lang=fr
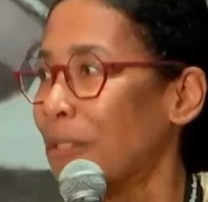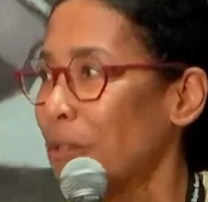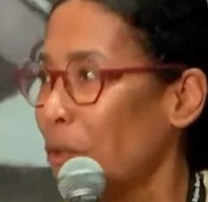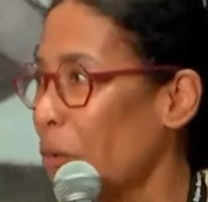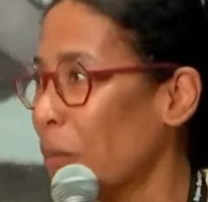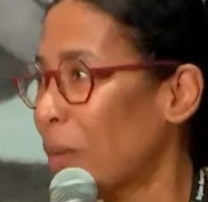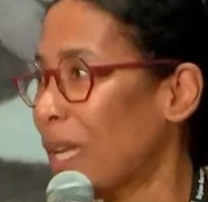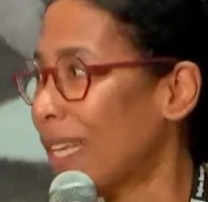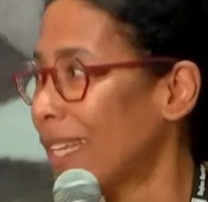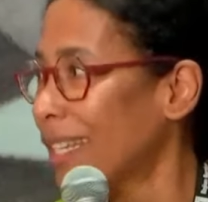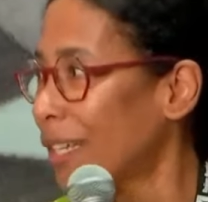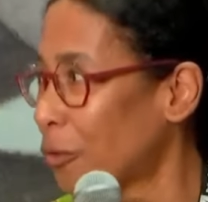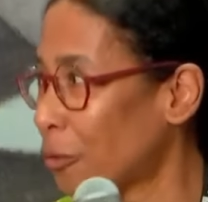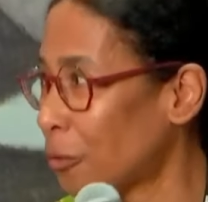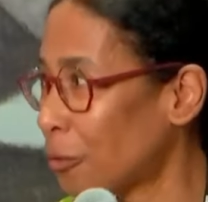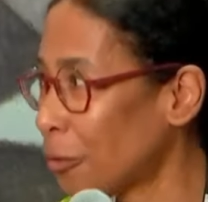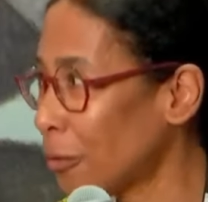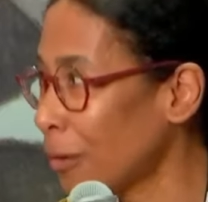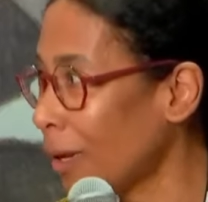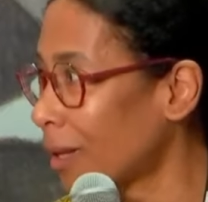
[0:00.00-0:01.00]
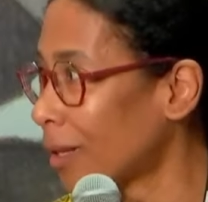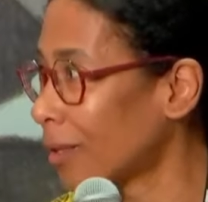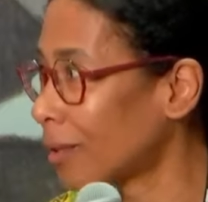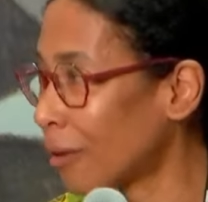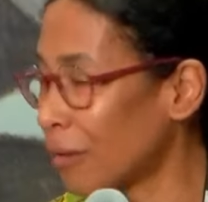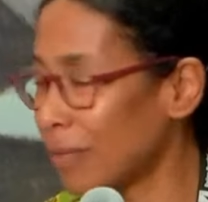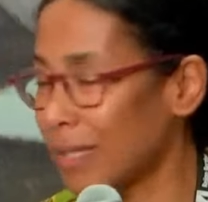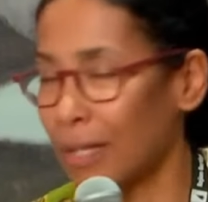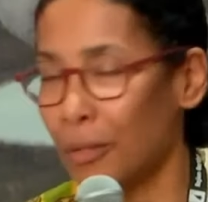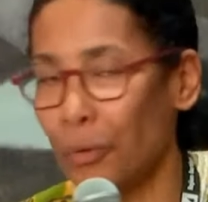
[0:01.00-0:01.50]
dans mes lectures,
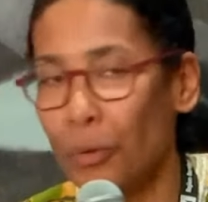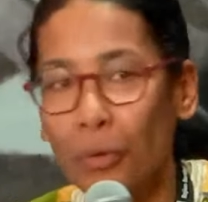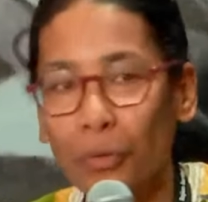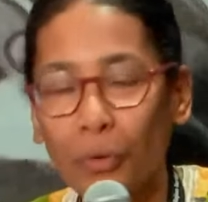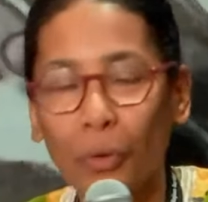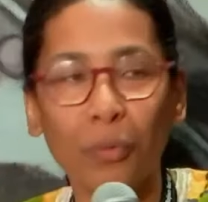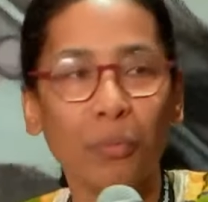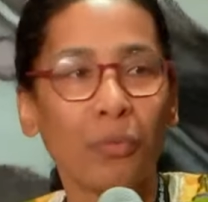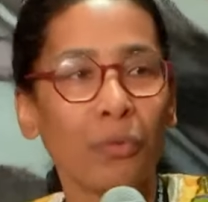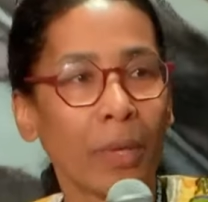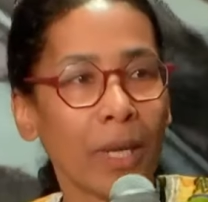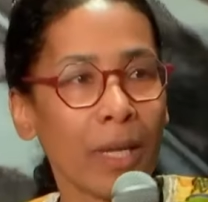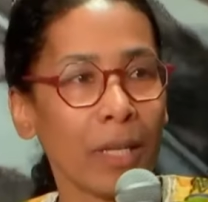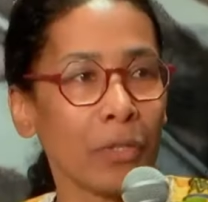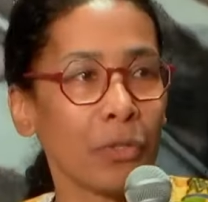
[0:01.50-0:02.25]
dans un autre bouquin,